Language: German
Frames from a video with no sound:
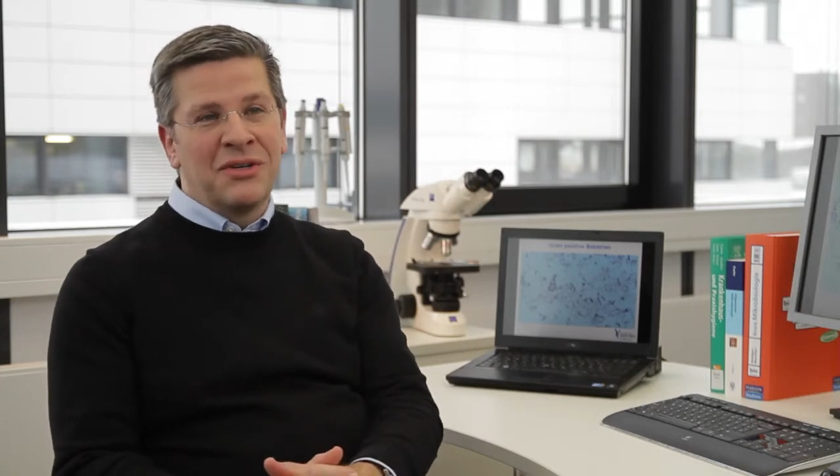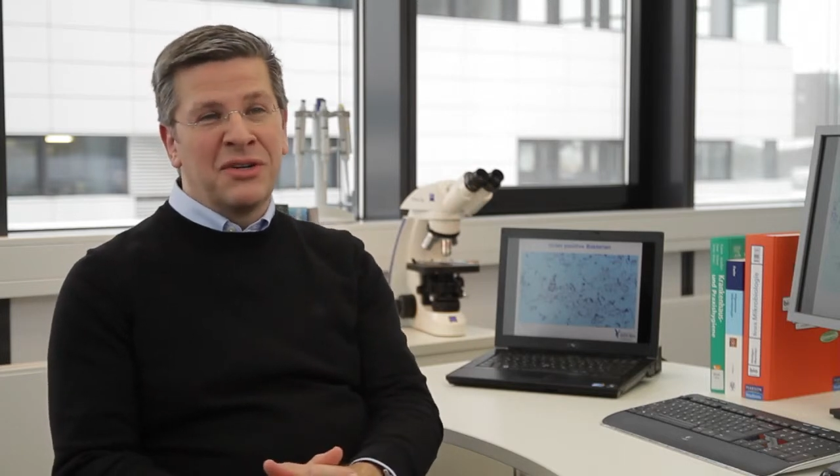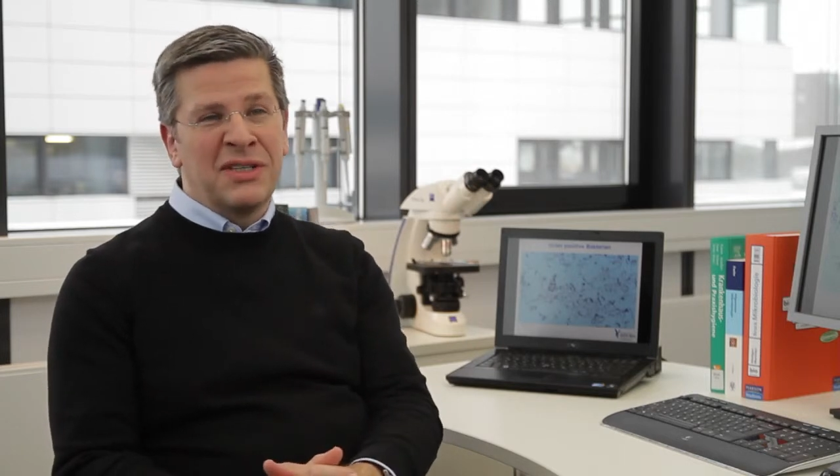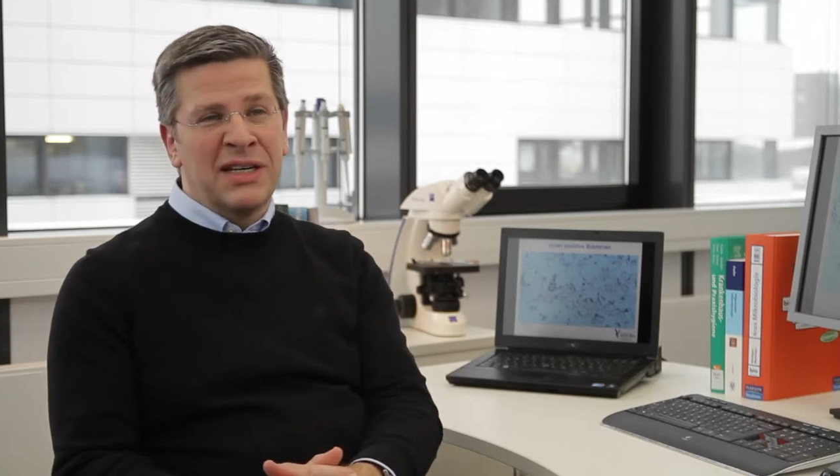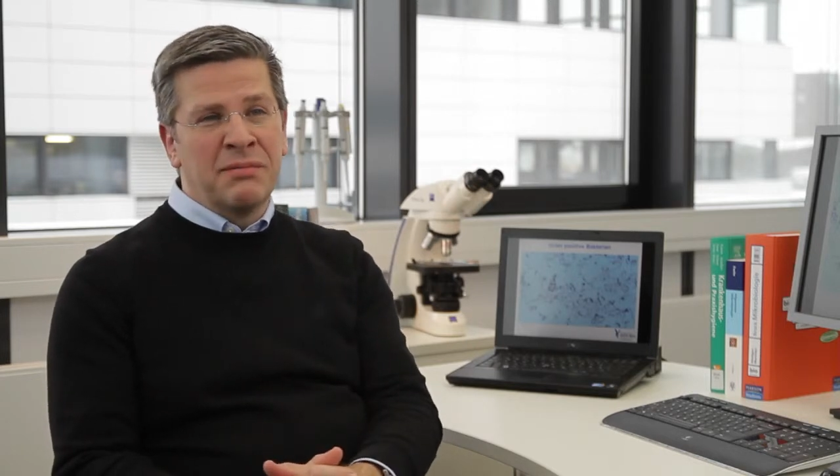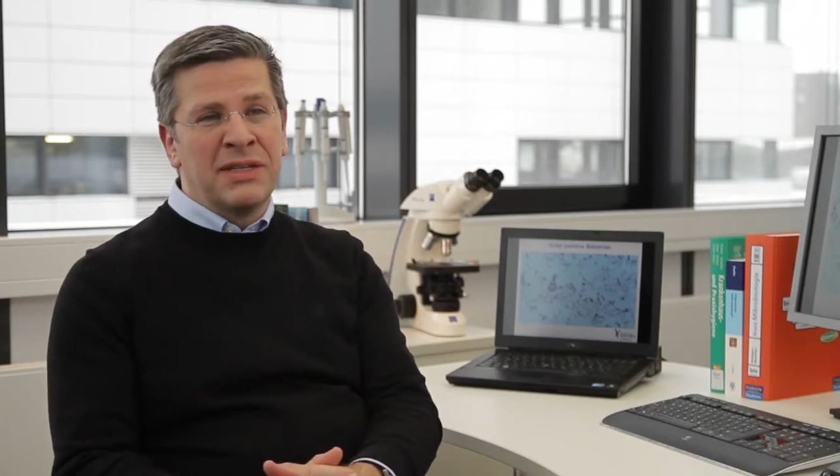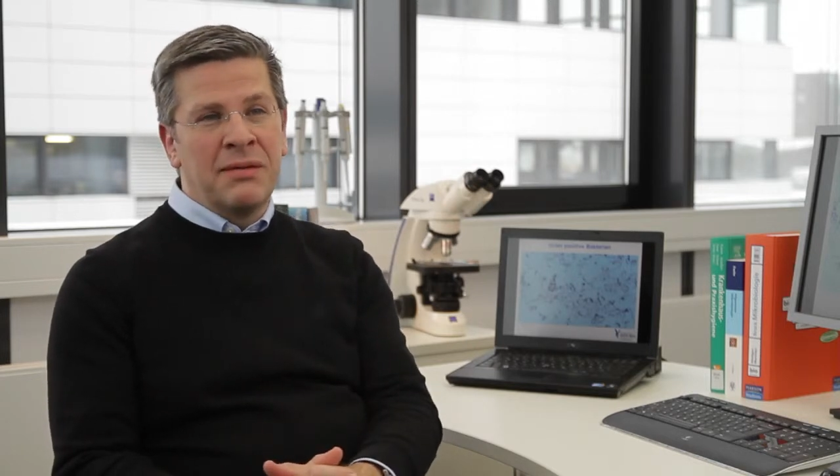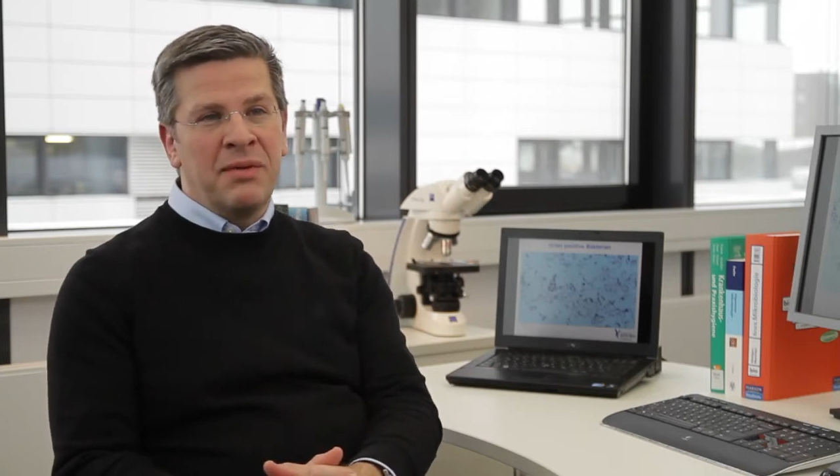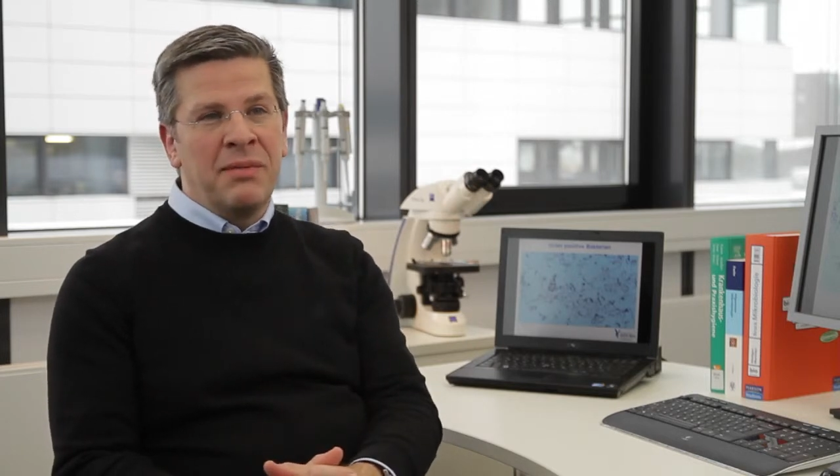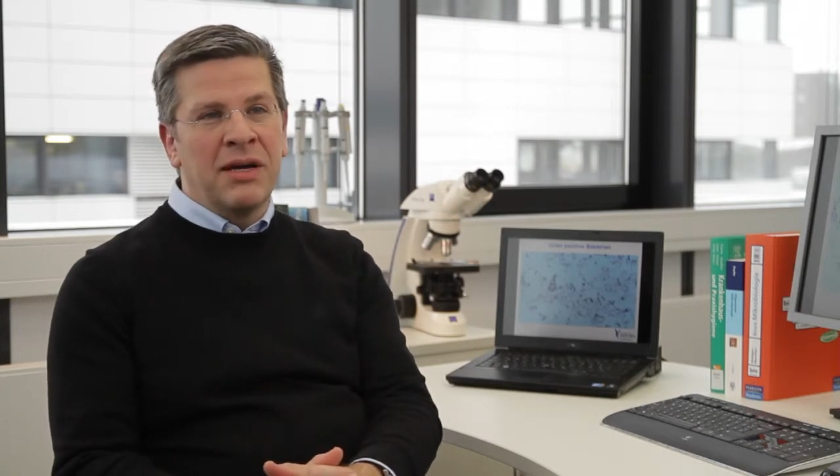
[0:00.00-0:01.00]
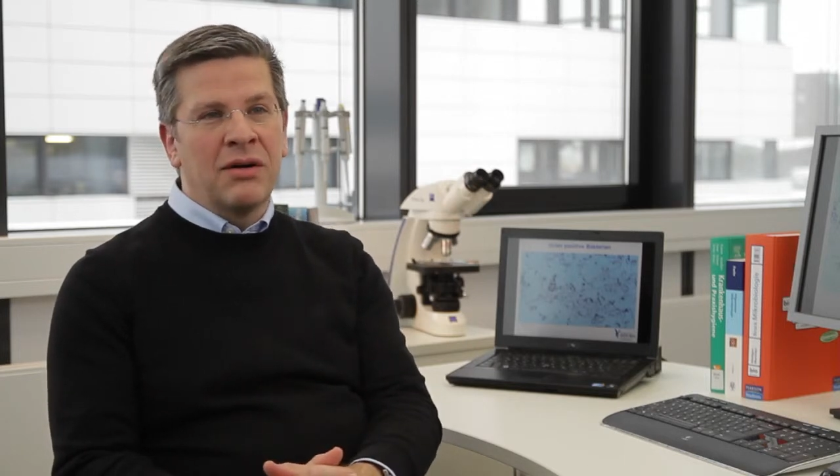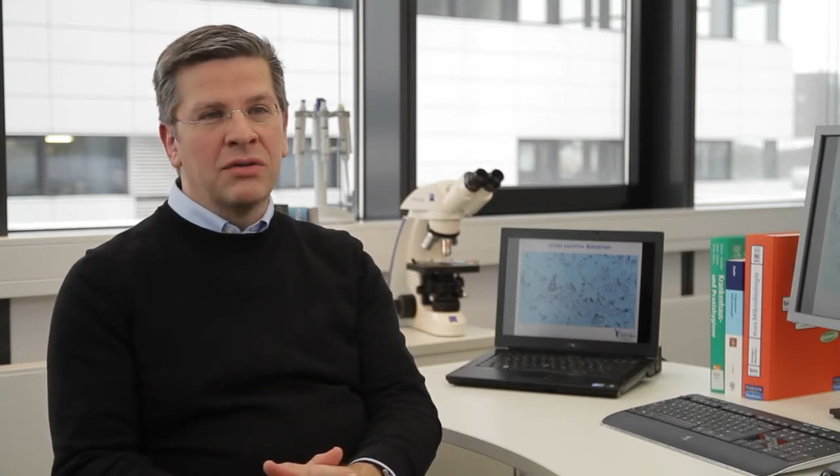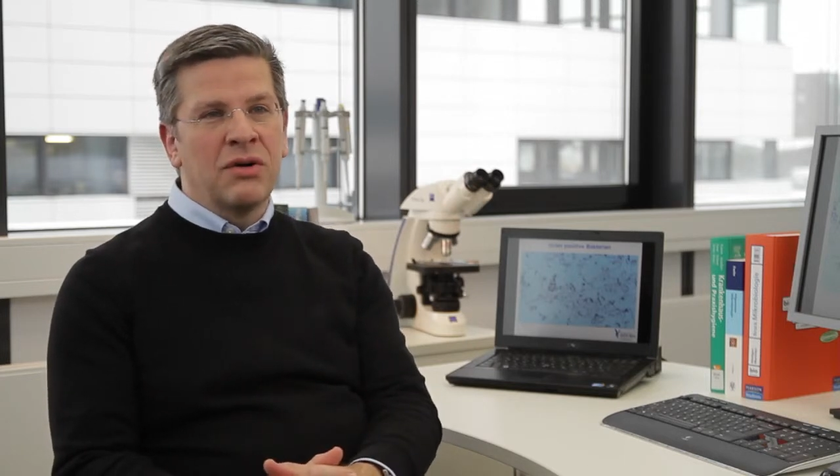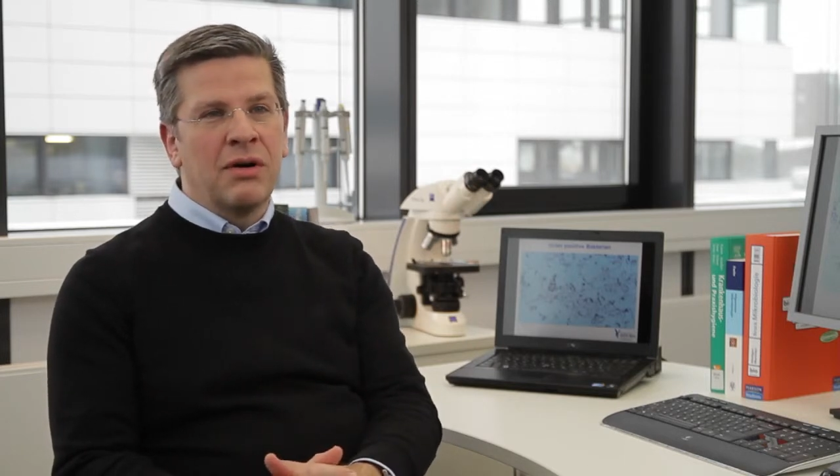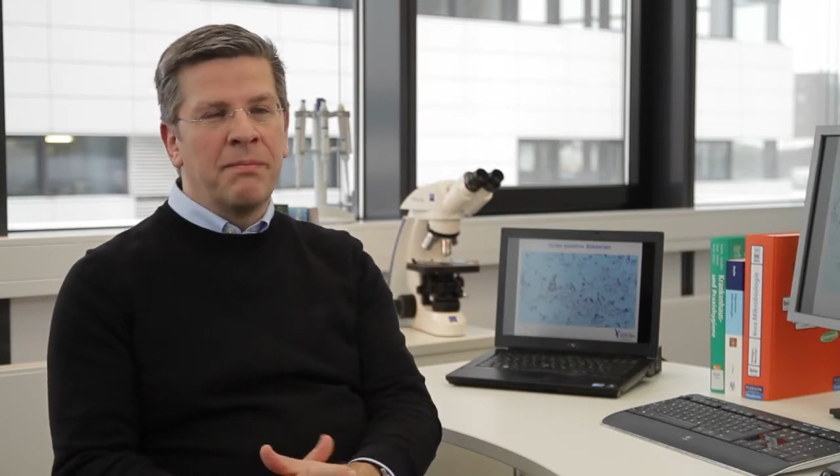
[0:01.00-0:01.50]
in Kontakt mit der
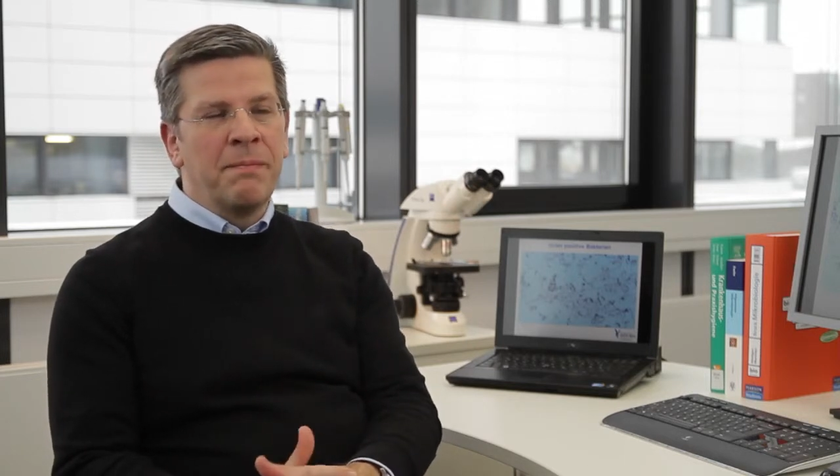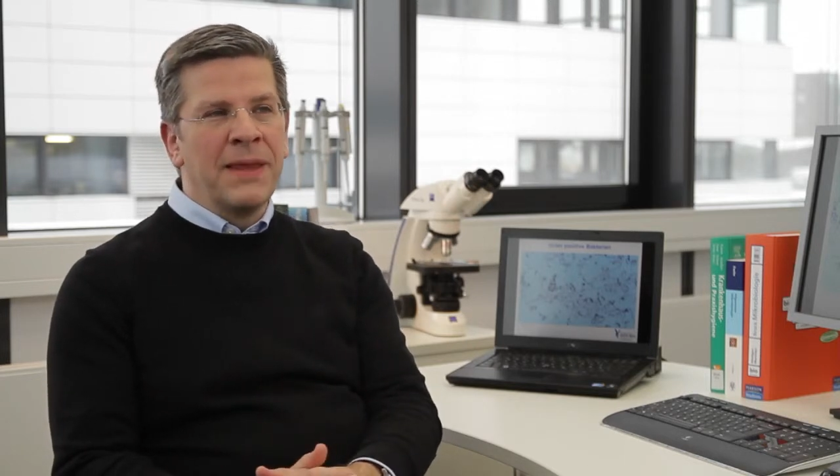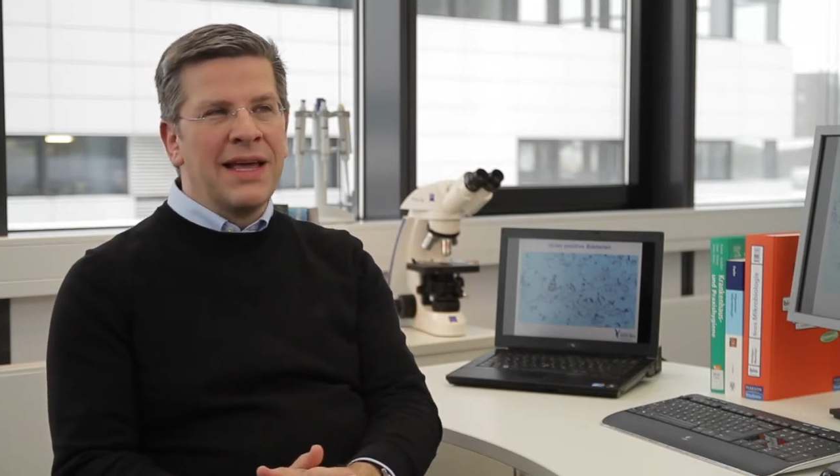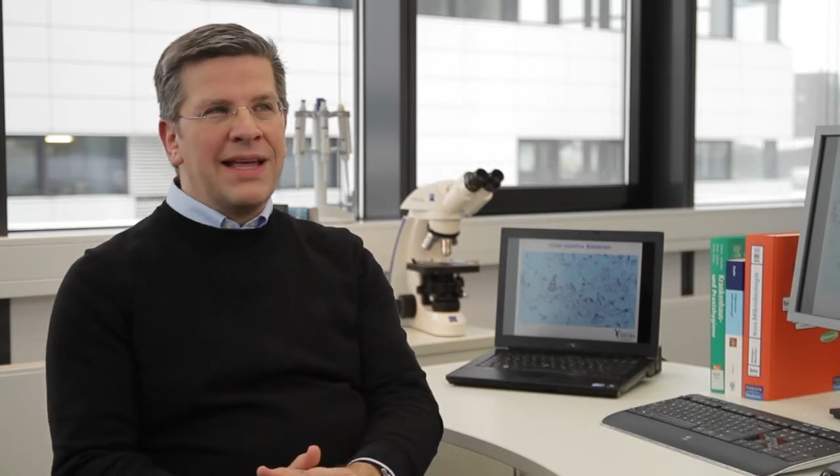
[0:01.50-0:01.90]
Babyhaut kommen.